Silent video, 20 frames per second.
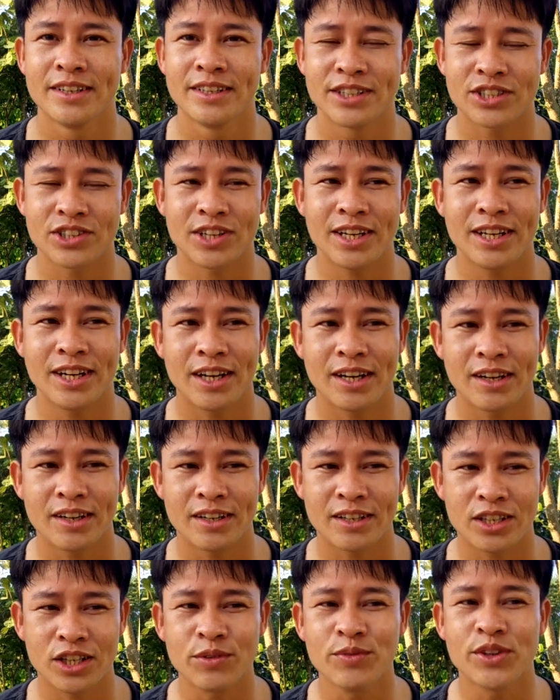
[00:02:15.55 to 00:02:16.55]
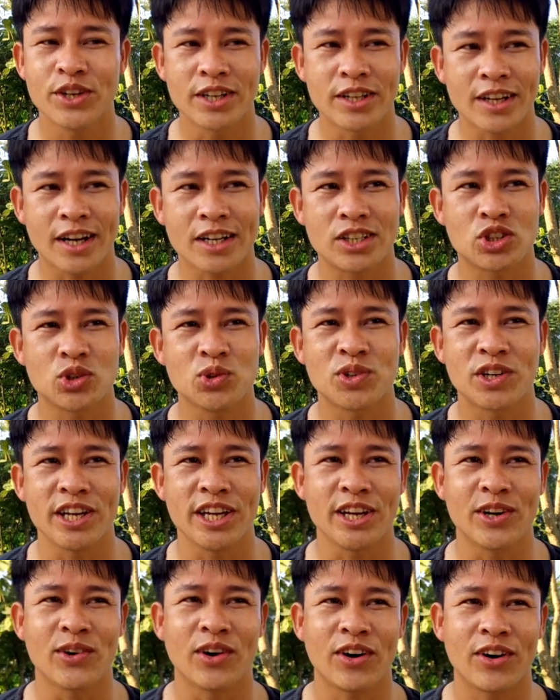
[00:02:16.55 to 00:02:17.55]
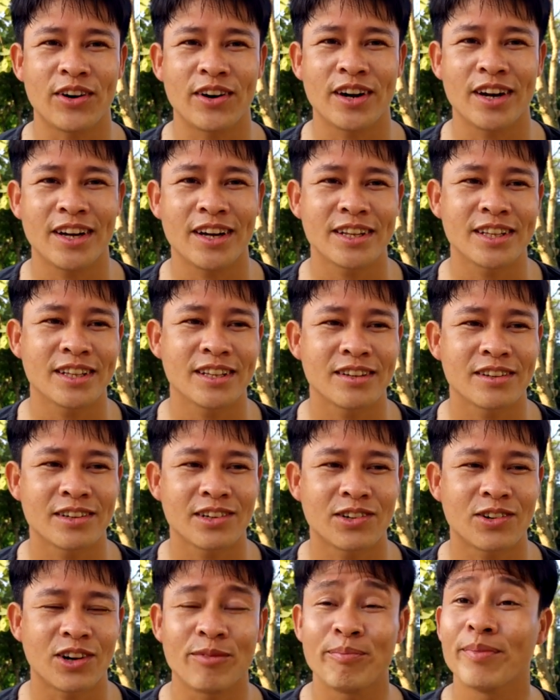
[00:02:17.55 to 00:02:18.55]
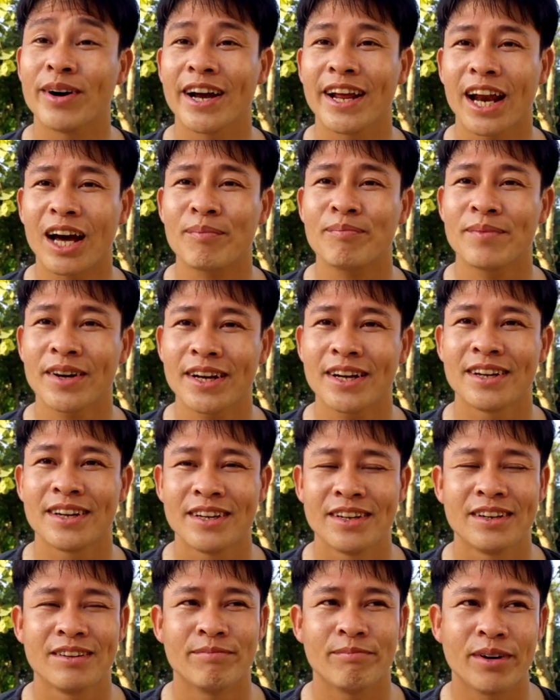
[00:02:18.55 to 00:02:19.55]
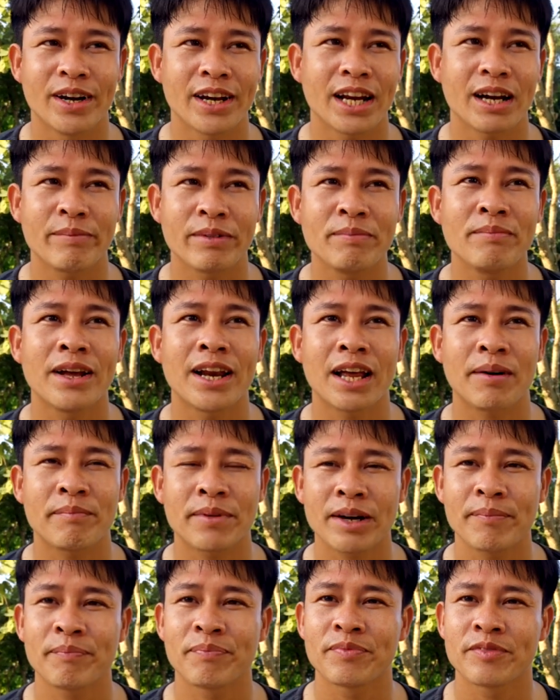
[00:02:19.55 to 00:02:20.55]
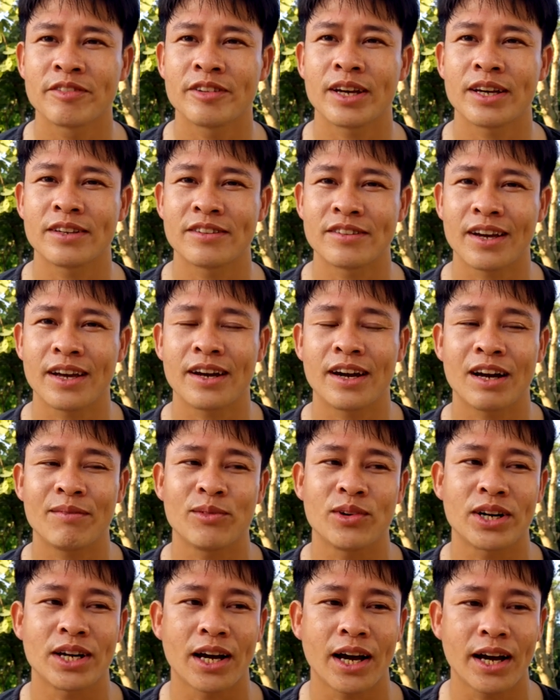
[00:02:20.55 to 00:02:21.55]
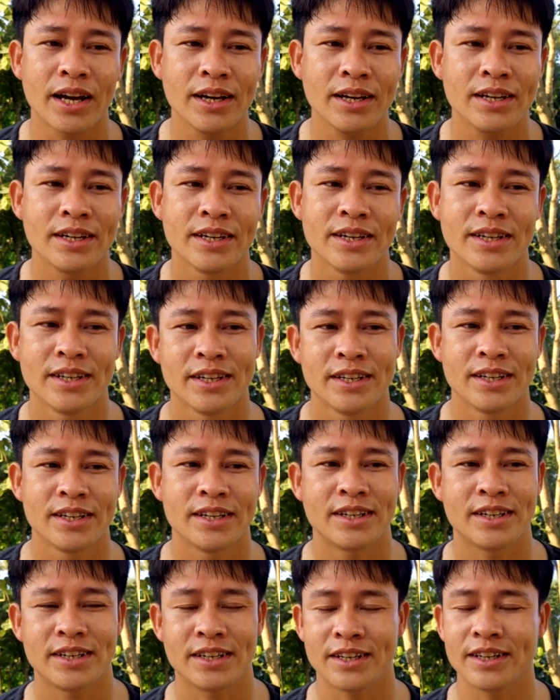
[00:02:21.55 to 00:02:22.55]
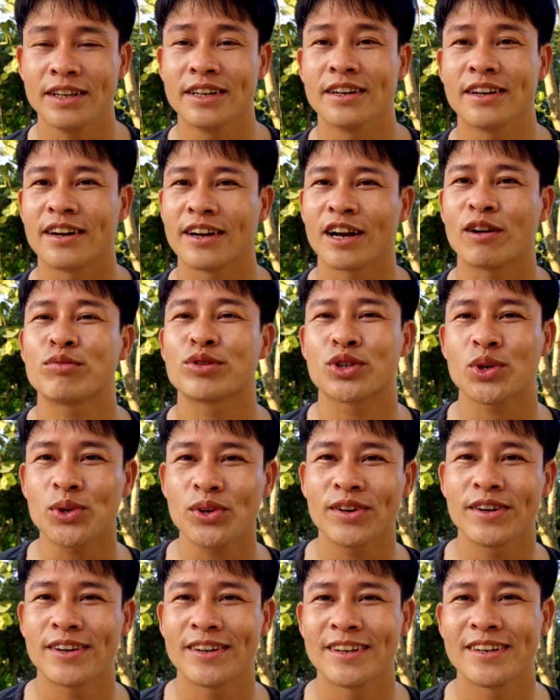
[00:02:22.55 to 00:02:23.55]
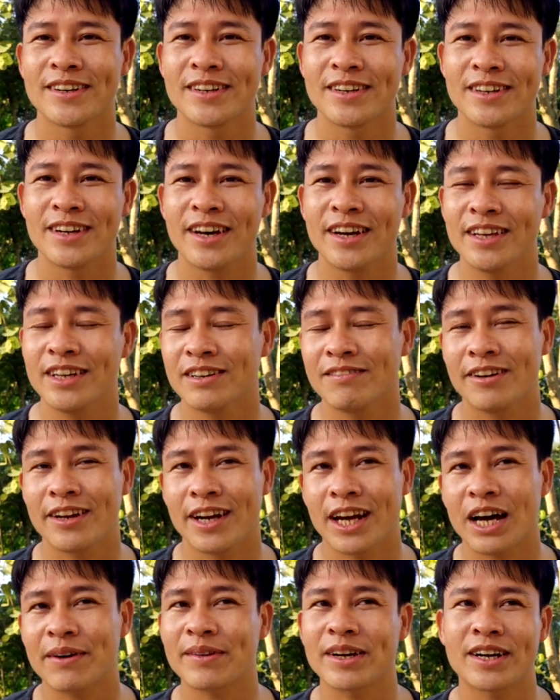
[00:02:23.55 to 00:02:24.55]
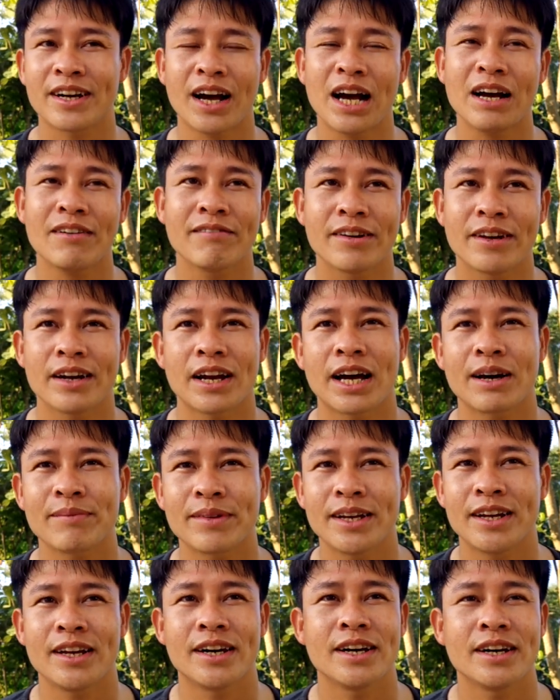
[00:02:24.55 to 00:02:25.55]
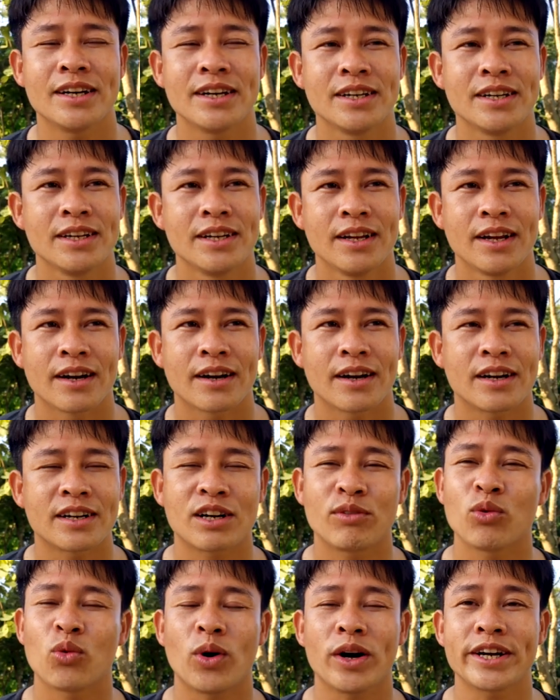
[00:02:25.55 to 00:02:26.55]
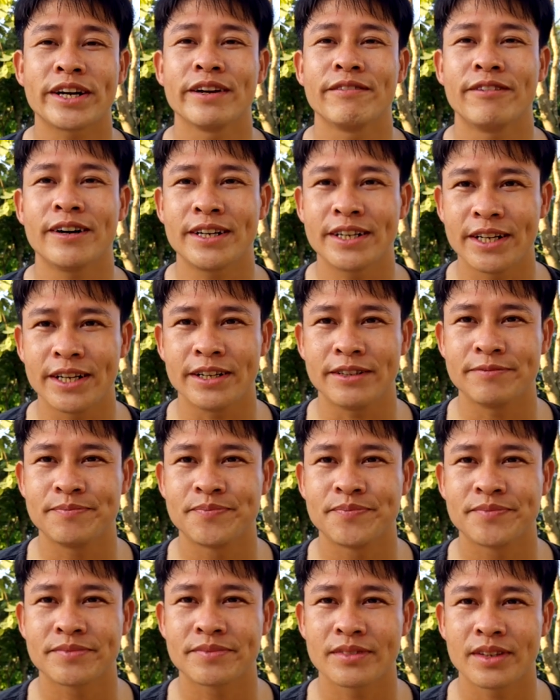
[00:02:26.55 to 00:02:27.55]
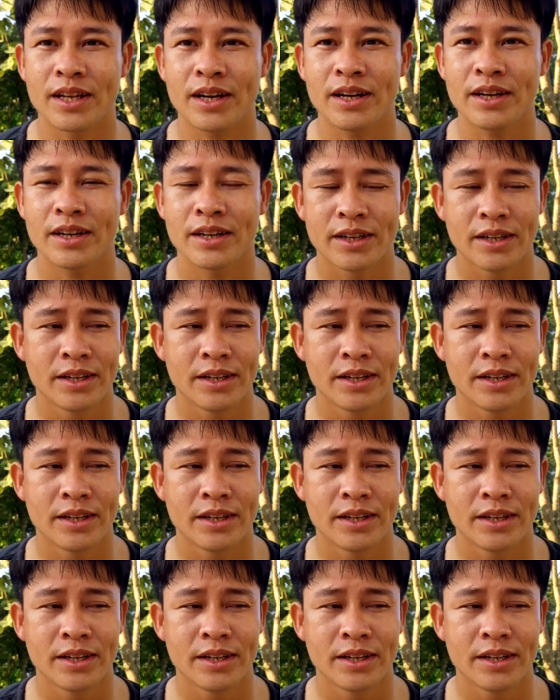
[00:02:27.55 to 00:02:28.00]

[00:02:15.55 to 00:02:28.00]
Cho nên là thông thường cái chu kỳ của họ là khoảng mười năm ha, mười năm đến mười lăm năm sẽ xảy ra một cái À, đợt nóng sốt. Đấy, nhưng mà Việt Nam thì khác, Việt Nam thì là đang trong quá trình phát triển. Đấy,